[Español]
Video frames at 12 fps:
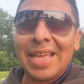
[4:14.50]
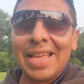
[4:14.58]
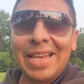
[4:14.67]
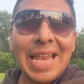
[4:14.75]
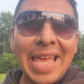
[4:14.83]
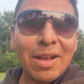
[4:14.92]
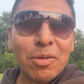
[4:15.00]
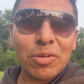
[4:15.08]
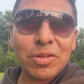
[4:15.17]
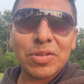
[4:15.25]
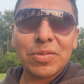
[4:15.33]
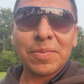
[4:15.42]

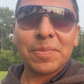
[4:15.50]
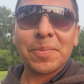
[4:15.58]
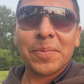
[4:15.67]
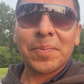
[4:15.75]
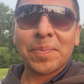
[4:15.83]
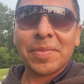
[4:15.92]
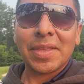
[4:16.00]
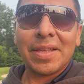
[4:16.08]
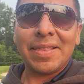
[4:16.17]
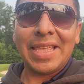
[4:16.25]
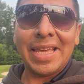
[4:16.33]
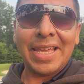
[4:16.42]
lejos
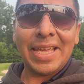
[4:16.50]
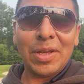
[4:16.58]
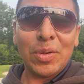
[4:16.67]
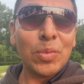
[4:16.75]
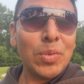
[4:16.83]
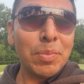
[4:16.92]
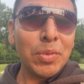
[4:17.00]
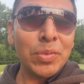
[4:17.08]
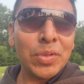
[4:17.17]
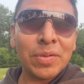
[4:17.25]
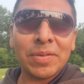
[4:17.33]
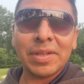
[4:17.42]
de un
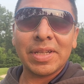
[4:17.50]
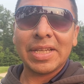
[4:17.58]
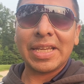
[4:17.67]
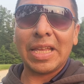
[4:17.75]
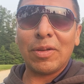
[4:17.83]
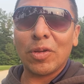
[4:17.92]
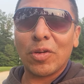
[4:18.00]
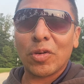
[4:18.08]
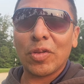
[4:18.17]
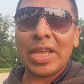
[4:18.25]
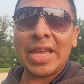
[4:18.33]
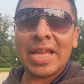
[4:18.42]
mundo que nos
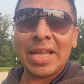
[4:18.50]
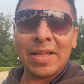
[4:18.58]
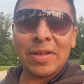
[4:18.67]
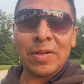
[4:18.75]
rodea,